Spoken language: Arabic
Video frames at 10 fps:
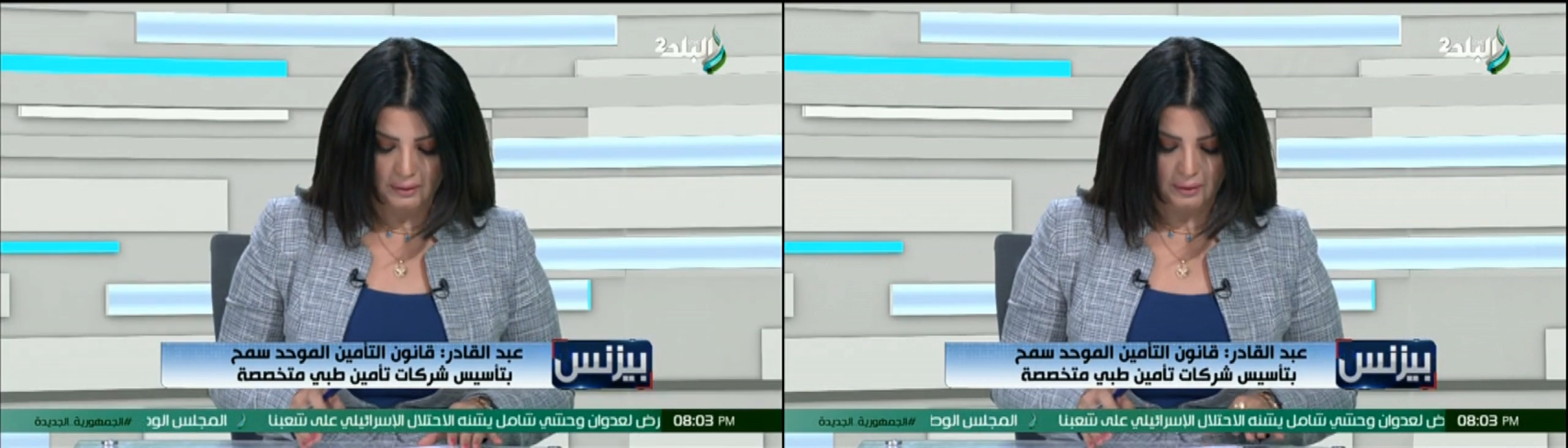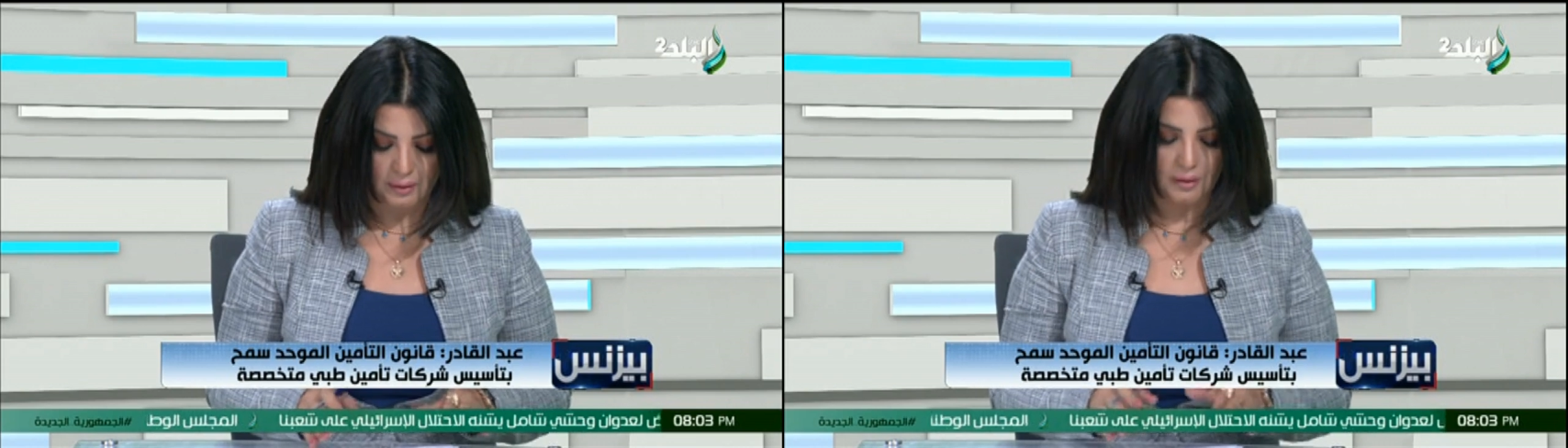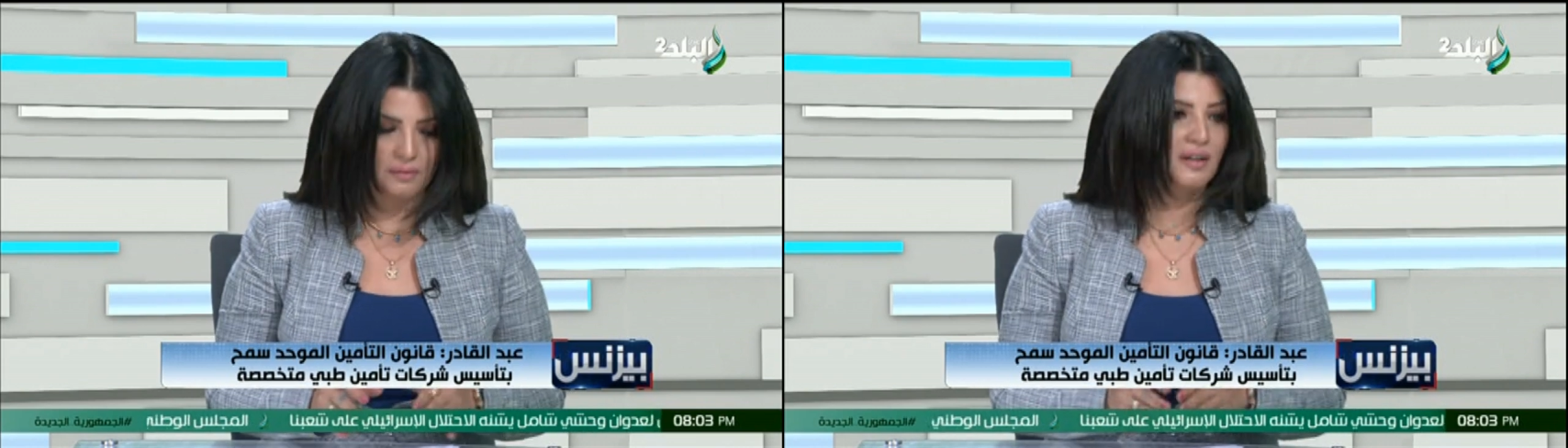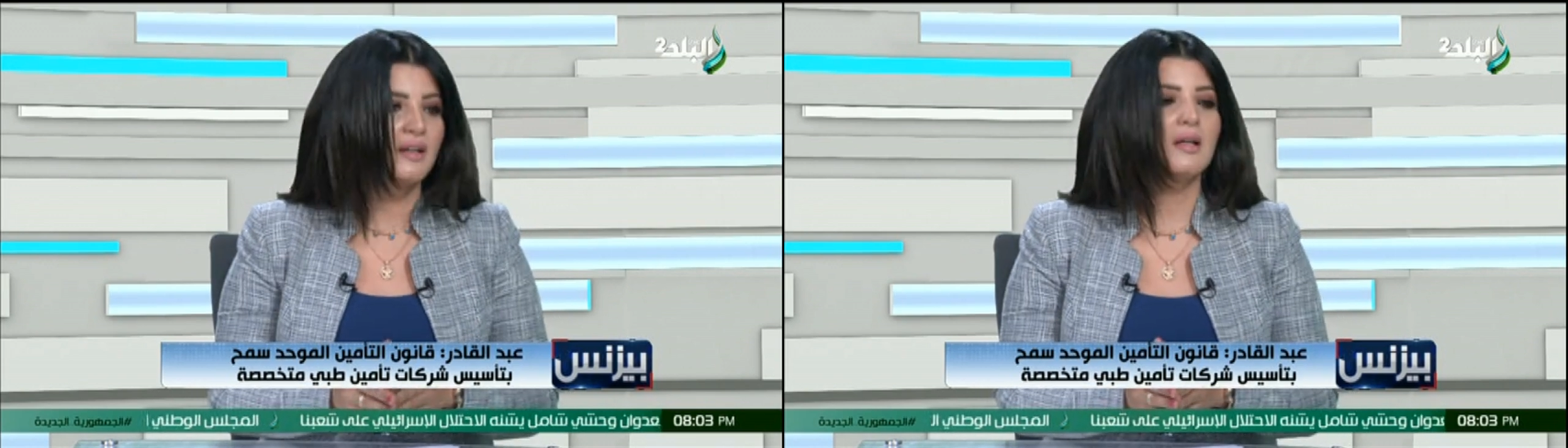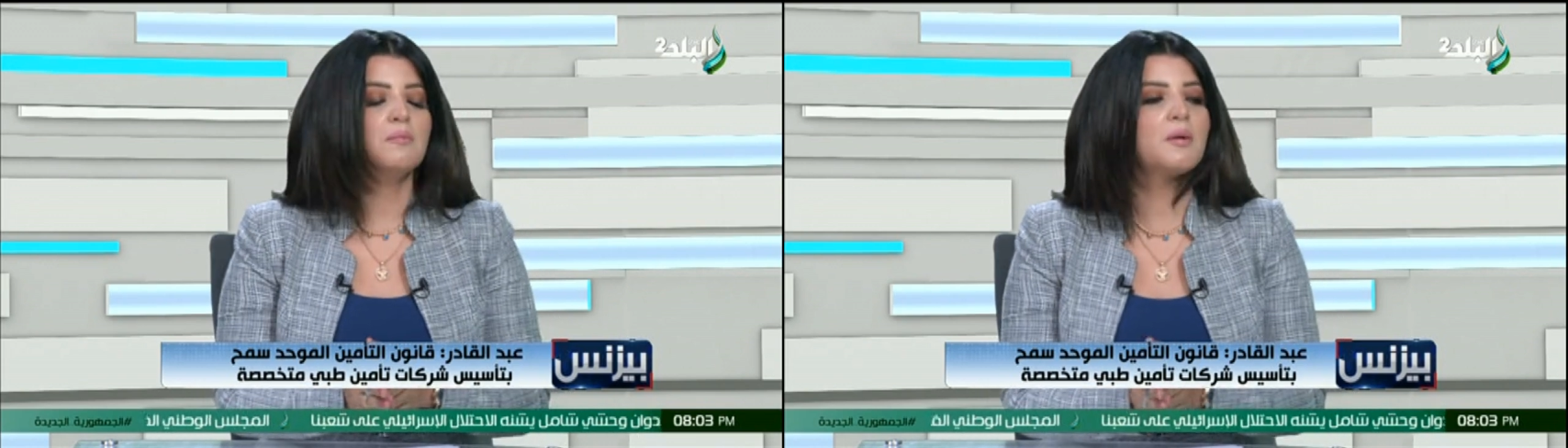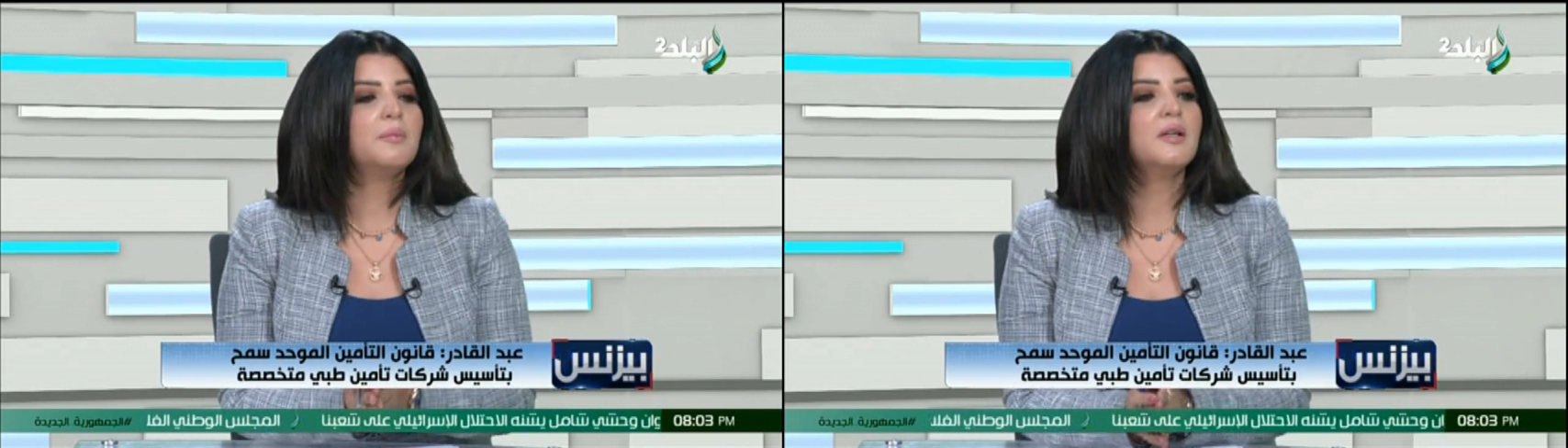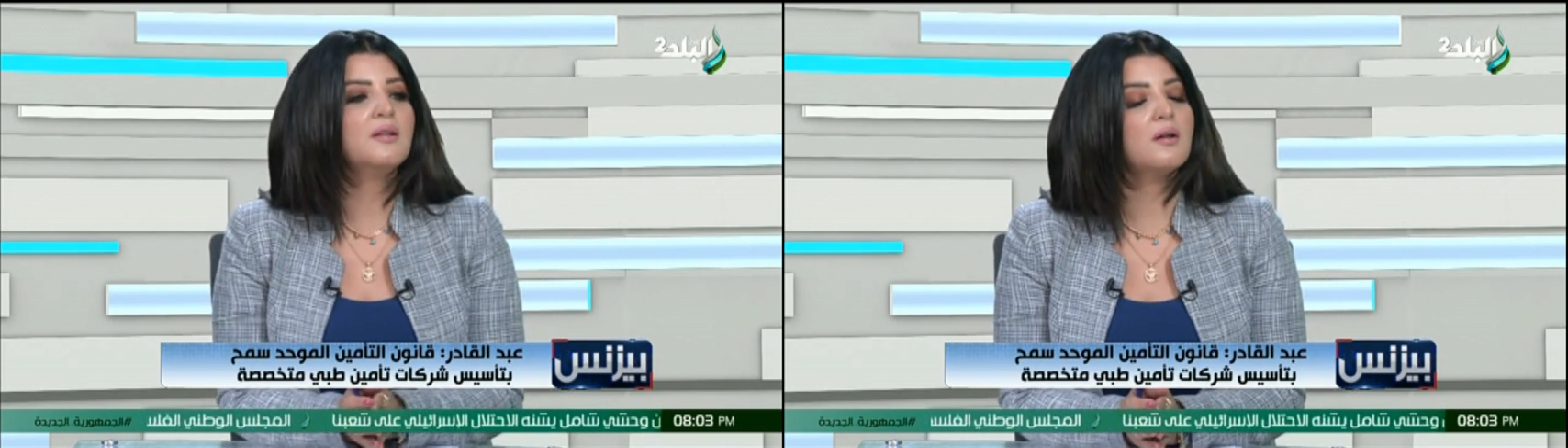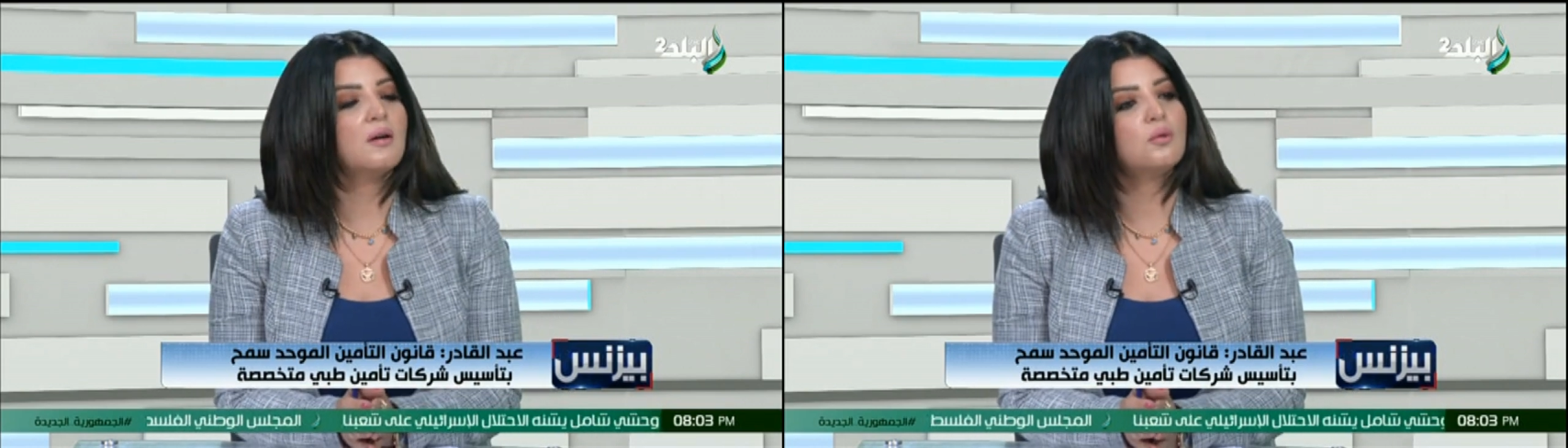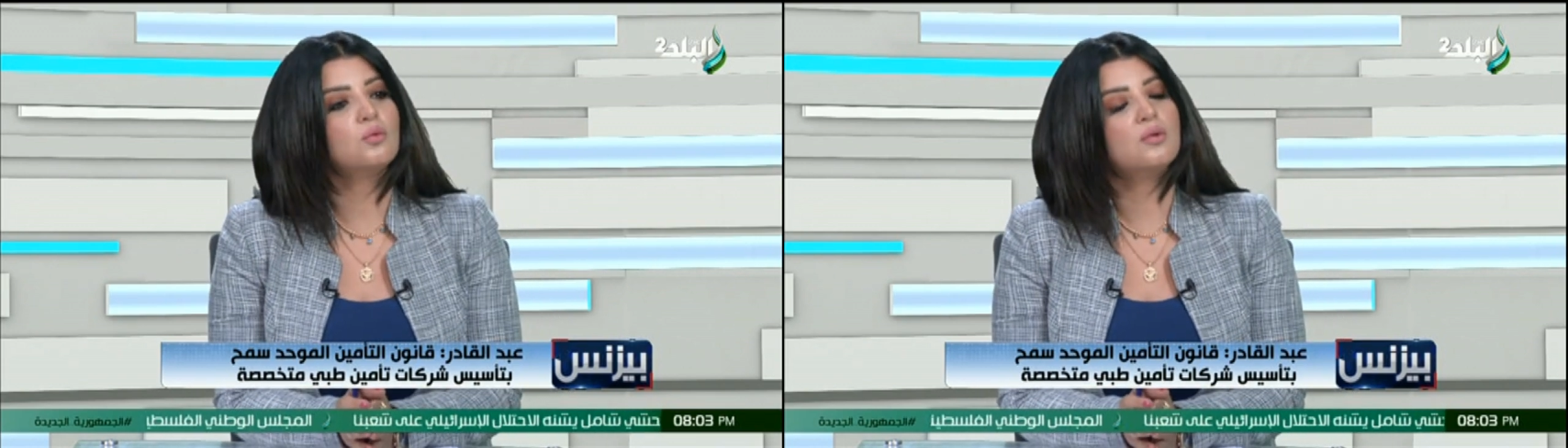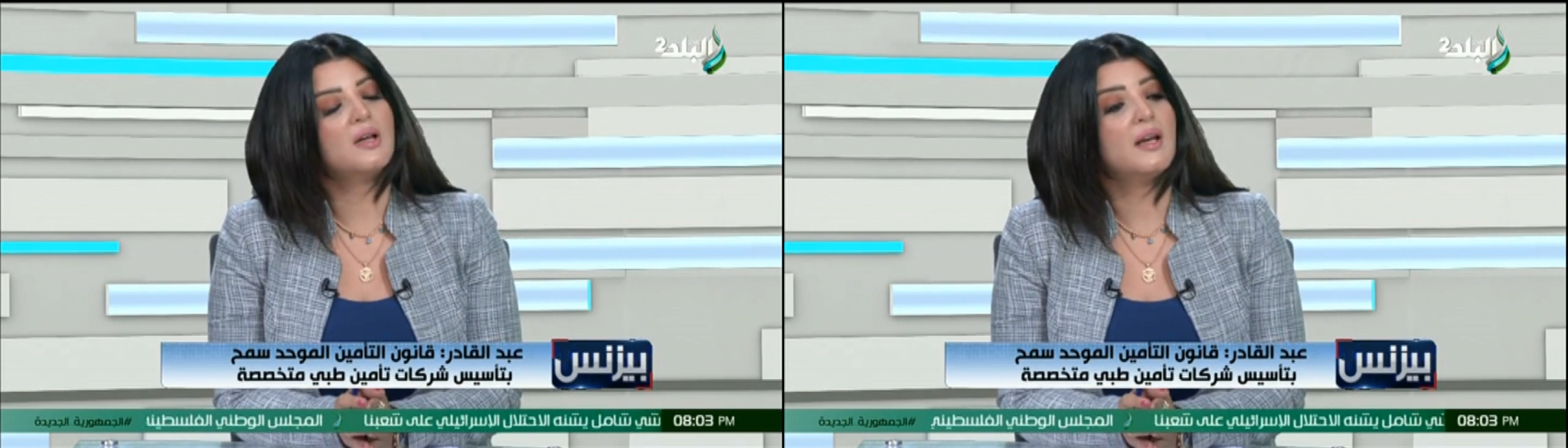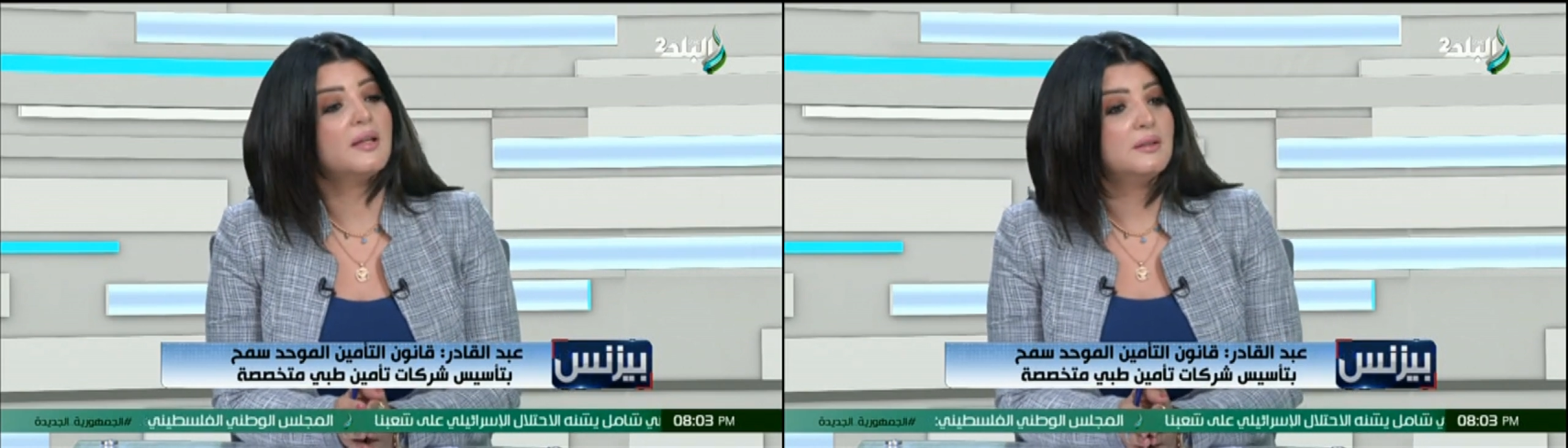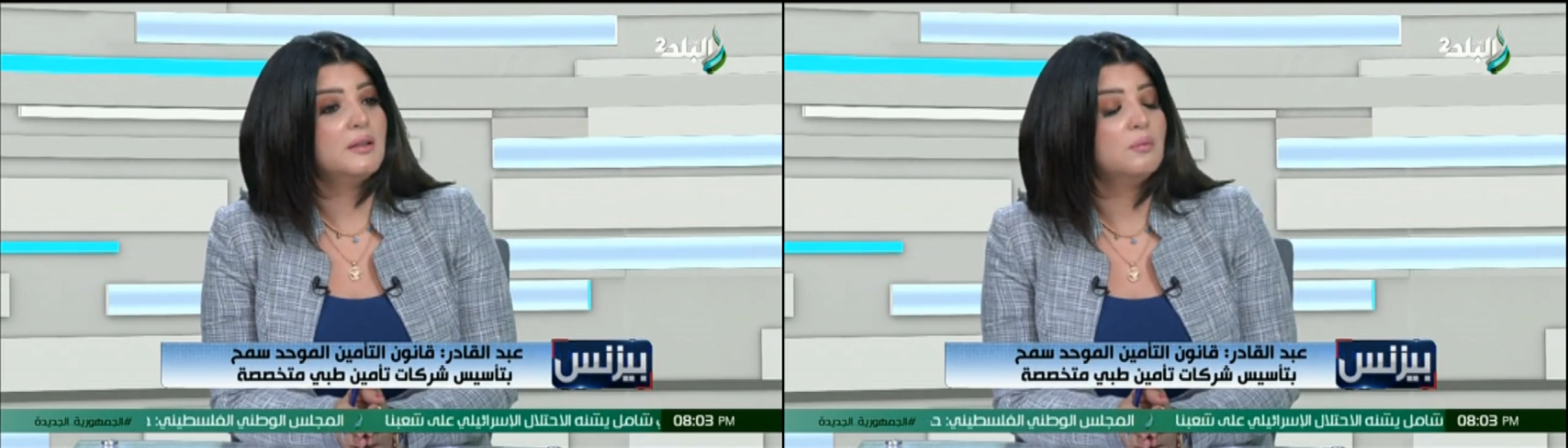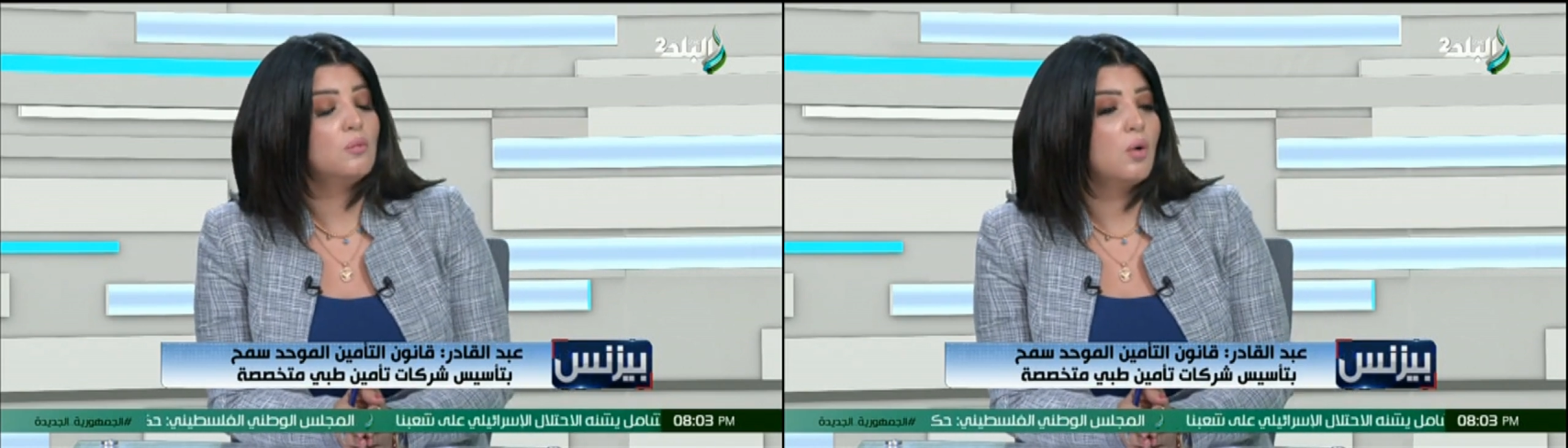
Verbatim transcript: الفرق ما بين القانون القديم